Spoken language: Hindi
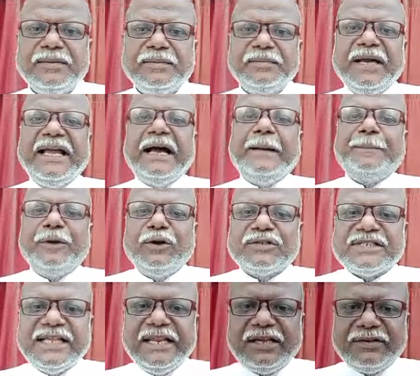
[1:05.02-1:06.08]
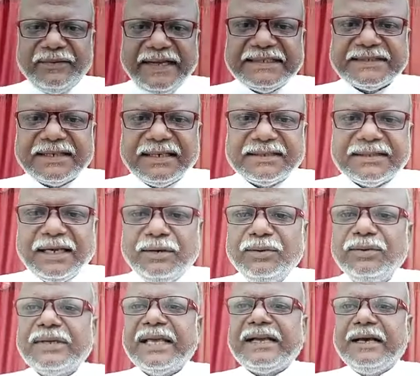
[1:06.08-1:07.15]
मैं आप लोग से रिक्वेस्ट करता
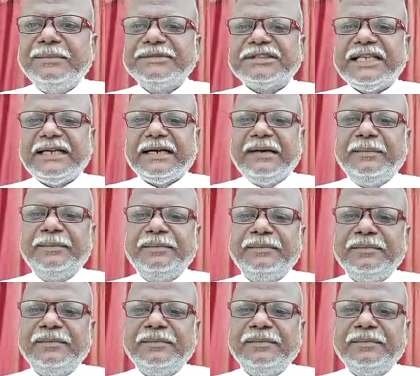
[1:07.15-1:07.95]
हूं कि कम से कम